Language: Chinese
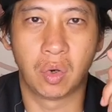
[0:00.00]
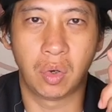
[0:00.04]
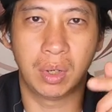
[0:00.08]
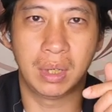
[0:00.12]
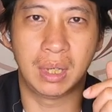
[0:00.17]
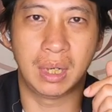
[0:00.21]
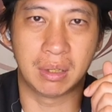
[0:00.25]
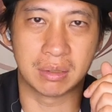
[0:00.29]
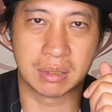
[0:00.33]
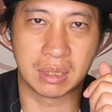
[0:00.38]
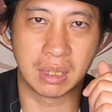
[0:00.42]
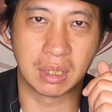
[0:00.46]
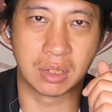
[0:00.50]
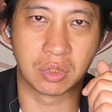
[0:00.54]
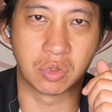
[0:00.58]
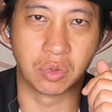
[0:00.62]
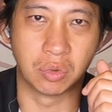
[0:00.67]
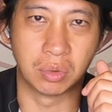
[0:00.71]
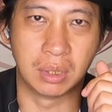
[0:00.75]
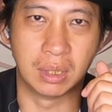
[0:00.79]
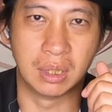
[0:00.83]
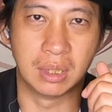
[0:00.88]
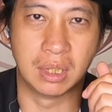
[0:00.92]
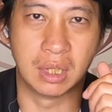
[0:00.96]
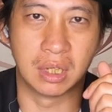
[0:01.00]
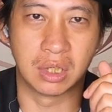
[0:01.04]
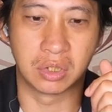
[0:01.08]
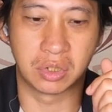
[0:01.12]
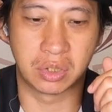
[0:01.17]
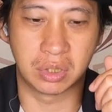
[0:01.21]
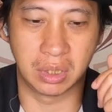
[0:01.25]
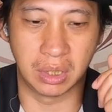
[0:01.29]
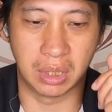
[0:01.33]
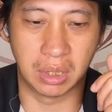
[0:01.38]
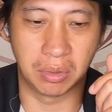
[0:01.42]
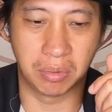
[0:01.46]
会聊这个主题呢，
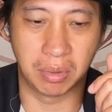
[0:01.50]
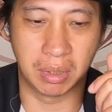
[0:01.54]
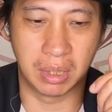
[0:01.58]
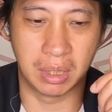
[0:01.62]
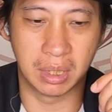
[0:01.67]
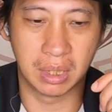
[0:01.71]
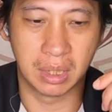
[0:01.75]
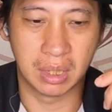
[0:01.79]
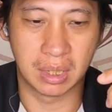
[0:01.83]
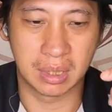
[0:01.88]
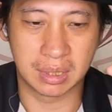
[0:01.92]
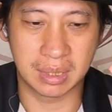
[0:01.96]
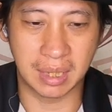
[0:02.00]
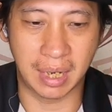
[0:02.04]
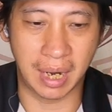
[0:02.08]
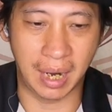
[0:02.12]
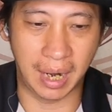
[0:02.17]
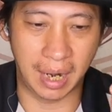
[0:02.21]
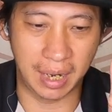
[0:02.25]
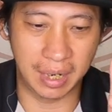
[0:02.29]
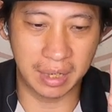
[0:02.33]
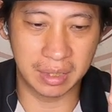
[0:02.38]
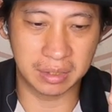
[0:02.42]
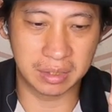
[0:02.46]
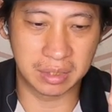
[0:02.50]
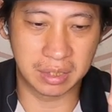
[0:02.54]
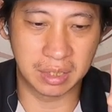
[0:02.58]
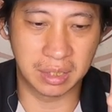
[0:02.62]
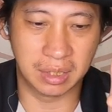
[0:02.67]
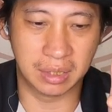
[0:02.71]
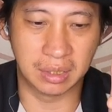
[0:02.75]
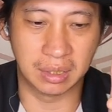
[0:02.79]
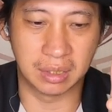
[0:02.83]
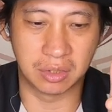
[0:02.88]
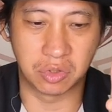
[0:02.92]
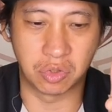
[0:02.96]
是因为在 R H
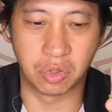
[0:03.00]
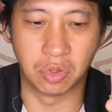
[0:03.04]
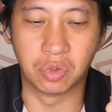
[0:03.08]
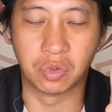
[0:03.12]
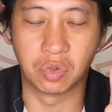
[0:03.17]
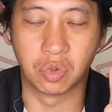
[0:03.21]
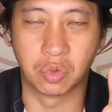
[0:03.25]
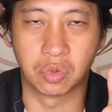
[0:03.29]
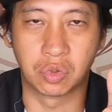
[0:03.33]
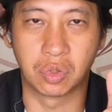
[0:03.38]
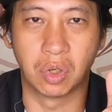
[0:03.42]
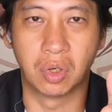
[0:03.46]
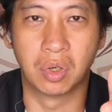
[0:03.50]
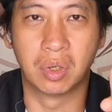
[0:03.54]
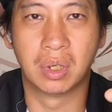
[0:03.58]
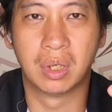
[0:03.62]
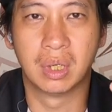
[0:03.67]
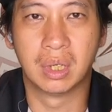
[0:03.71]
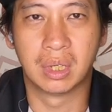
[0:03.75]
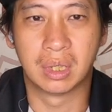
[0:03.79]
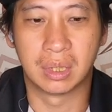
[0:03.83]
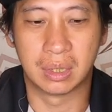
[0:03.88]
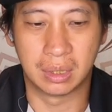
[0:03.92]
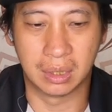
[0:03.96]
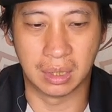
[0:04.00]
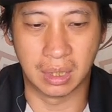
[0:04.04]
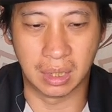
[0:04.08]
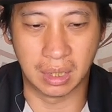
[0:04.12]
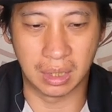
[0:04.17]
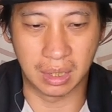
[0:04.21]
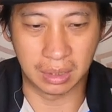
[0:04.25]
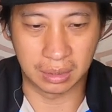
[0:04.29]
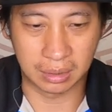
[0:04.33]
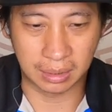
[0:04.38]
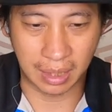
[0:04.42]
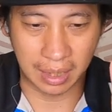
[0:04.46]
T 的群组中，
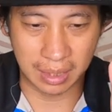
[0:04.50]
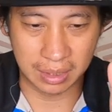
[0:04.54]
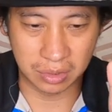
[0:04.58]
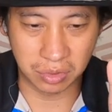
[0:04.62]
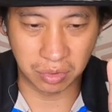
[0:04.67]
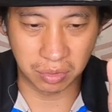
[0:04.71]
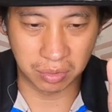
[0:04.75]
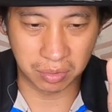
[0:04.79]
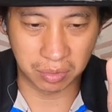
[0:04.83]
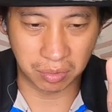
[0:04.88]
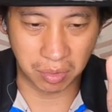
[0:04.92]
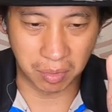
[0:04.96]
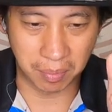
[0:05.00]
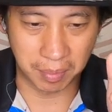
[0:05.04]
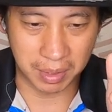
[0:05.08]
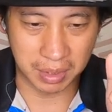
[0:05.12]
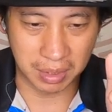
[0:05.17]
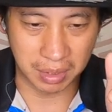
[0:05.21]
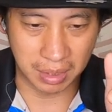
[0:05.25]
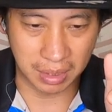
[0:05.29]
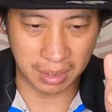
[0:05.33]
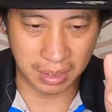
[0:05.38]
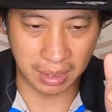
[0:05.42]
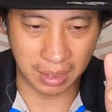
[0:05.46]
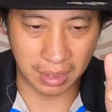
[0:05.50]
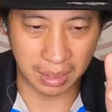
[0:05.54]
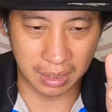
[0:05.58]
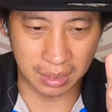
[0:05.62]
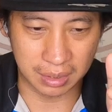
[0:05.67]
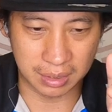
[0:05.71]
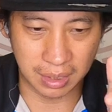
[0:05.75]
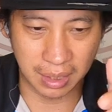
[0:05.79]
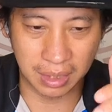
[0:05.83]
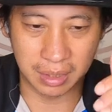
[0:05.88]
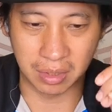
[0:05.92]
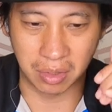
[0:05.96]
那台中我们一
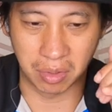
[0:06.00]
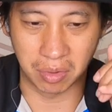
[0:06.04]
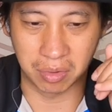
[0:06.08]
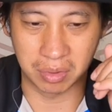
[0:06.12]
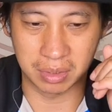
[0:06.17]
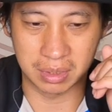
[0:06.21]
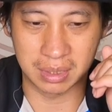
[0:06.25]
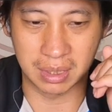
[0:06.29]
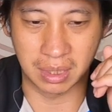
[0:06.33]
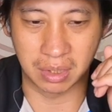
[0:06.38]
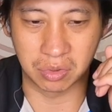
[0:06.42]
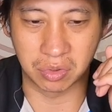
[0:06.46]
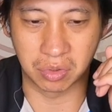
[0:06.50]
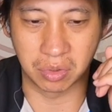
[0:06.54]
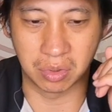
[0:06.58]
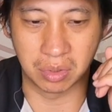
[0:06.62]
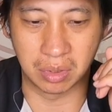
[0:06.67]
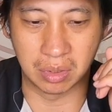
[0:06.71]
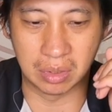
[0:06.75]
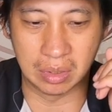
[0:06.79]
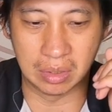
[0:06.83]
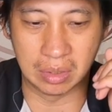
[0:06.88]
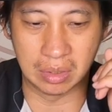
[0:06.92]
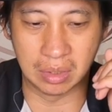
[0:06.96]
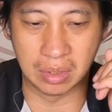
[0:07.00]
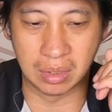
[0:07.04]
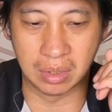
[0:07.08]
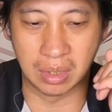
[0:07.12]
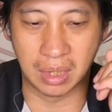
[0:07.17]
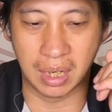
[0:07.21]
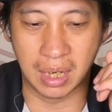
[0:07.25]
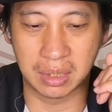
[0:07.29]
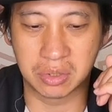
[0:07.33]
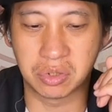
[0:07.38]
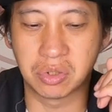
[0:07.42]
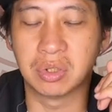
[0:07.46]
个车友叫
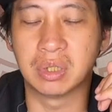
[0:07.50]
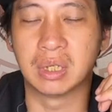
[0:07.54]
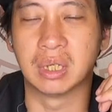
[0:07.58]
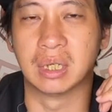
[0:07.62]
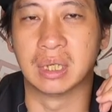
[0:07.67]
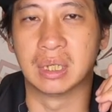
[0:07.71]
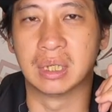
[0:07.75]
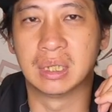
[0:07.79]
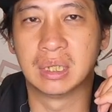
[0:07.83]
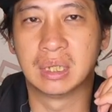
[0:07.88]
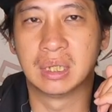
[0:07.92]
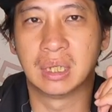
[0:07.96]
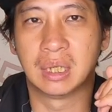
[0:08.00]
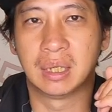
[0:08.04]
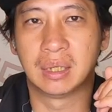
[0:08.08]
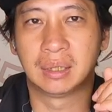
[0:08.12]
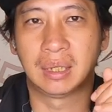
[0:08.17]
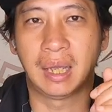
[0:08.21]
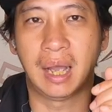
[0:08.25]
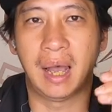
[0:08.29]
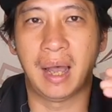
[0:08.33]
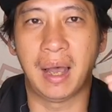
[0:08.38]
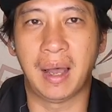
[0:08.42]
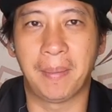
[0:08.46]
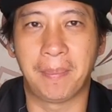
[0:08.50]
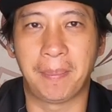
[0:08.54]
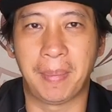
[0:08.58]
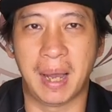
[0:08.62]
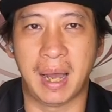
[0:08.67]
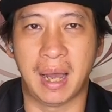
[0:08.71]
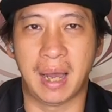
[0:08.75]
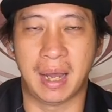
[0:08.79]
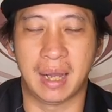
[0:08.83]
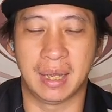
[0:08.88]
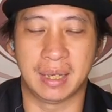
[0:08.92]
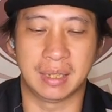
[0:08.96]
做阿勋的，他
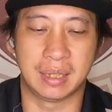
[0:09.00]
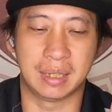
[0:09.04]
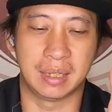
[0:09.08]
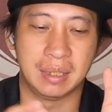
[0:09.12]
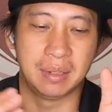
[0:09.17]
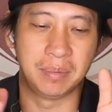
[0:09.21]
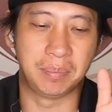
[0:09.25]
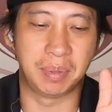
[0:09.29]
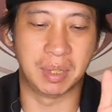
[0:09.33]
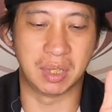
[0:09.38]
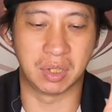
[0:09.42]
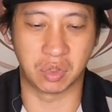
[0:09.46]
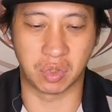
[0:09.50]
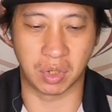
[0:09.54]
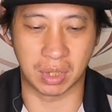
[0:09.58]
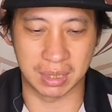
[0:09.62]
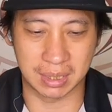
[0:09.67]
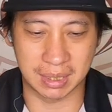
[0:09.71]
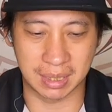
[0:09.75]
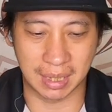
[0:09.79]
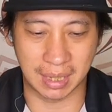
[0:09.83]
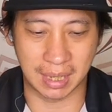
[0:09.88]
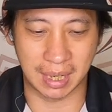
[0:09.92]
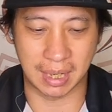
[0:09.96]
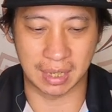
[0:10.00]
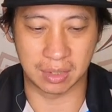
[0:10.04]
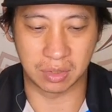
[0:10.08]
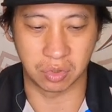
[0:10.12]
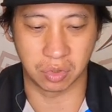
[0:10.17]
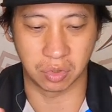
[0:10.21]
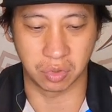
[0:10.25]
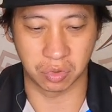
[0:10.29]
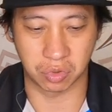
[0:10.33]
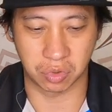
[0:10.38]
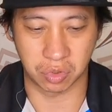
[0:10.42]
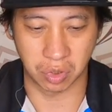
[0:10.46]
把一个影片传上来，
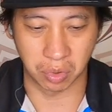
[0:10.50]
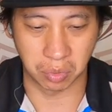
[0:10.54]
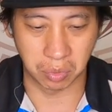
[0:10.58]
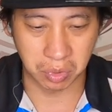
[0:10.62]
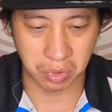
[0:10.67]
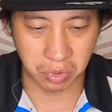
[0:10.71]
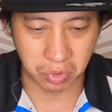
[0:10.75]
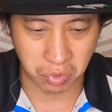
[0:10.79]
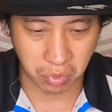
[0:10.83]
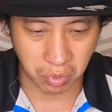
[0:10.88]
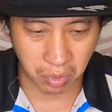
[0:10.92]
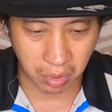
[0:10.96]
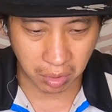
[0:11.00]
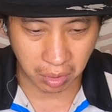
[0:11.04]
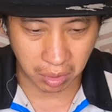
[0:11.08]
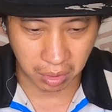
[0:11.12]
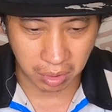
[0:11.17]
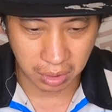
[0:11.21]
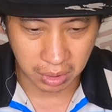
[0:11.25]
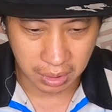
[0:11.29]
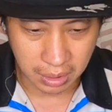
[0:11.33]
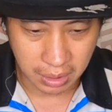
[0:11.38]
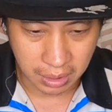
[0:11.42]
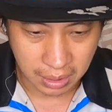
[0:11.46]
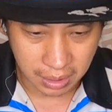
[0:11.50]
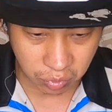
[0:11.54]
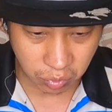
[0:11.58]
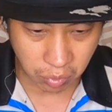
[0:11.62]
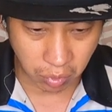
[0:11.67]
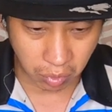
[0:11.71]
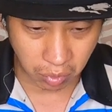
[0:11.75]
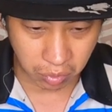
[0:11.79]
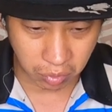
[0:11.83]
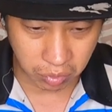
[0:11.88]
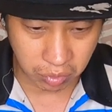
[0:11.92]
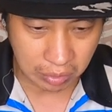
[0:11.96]
就询问说，如
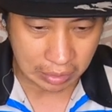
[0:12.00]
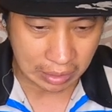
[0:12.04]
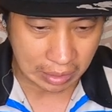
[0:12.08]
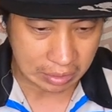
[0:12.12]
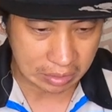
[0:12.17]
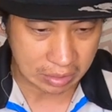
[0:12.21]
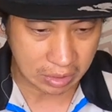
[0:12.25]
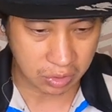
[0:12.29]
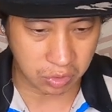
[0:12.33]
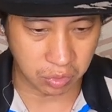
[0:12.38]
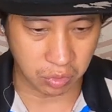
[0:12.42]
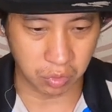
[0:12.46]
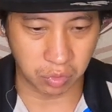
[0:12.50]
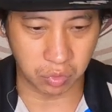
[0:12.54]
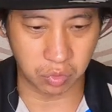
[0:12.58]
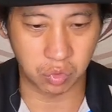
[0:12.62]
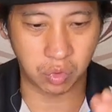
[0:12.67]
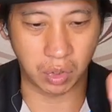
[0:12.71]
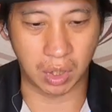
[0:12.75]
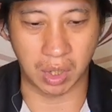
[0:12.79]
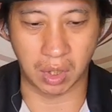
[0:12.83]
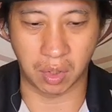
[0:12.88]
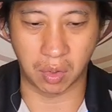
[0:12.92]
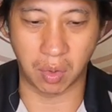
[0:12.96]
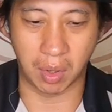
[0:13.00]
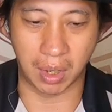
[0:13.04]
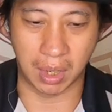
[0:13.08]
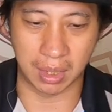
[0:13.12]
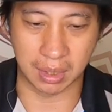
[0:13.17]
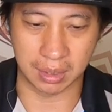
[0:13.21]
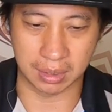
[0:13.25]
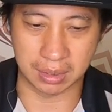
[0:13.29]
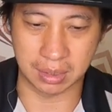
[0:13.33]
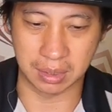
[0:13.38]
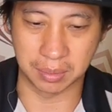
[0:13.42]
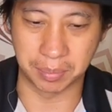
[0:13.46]
果遇到这种状
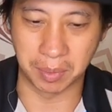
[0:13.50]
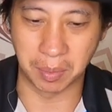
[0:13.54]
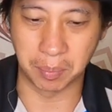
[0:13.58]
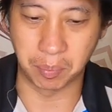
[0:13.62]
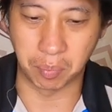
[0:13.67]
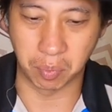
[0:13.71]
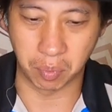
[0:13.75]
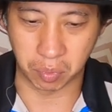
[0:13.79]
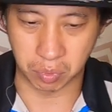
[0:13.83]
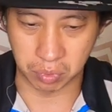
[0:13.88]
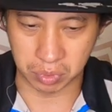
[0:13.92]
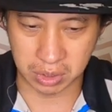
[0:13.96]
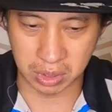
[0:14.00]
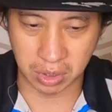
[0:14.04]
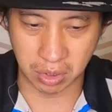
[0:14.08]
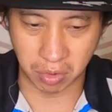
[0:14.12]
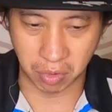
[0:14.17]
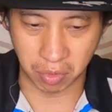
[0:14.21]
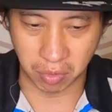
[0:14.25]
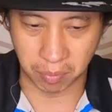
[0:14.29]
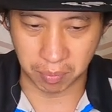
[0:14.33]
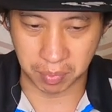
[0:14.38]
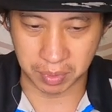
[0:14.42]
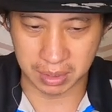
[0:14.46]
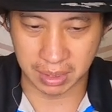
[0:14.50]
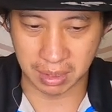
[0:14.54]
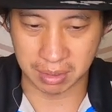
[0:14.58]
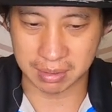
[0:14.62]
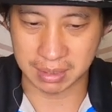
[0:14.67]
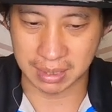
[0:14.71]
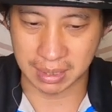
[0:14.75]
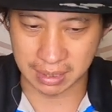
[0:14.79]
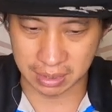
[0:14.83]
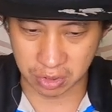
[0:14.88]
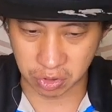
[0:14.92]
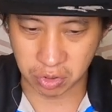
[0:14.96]
况，怎么补救比较
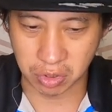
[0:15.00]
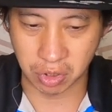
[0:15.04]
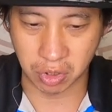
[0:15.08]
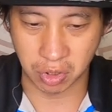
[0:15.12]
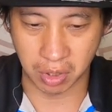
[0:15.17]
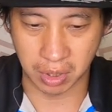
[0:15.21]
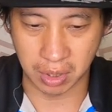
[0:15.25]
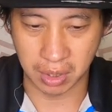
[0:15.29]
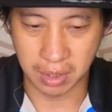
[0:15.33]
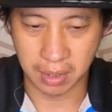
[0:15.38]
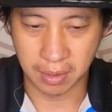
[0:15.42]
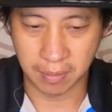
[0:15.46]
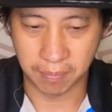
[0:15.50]
正确？